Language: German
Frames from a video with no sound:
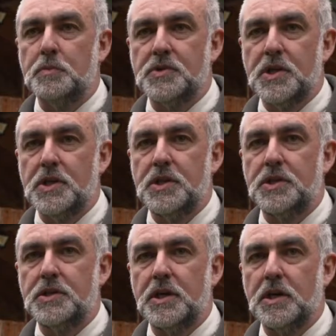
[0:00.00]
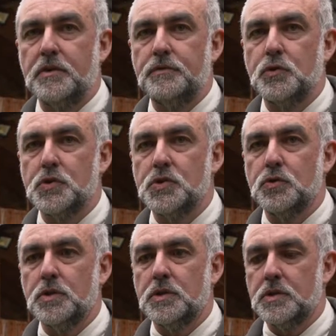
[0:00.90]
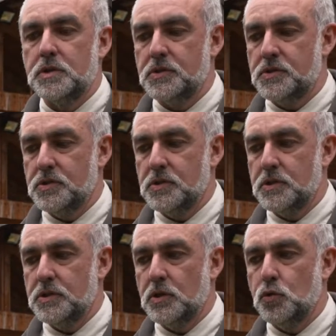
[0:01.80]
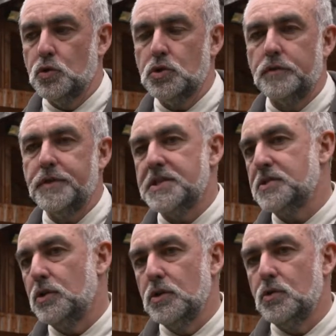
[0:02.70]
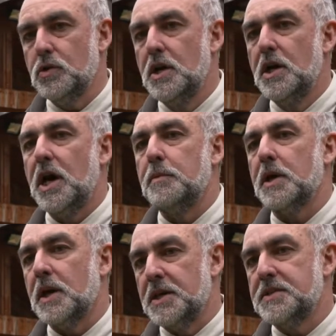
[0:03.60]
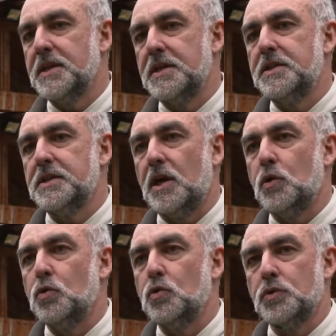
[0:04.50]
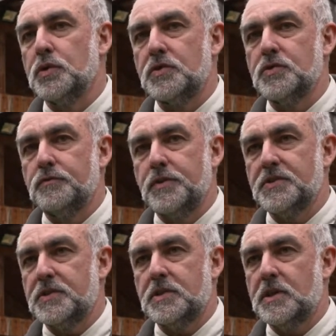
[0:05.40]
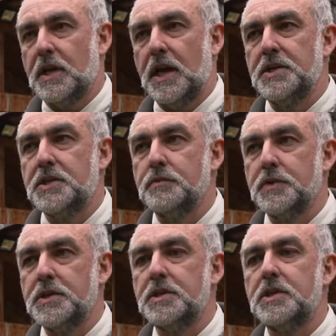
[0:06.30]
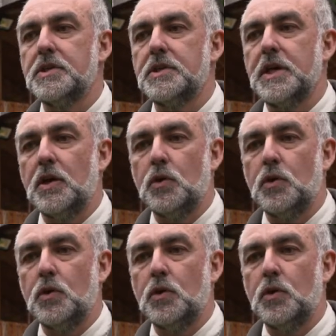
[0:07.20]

hauptsächlich der Funktion des, äh, der Rohstofferzeugung, aber gleichzeitig auch, und das fast gleichgewichtig, der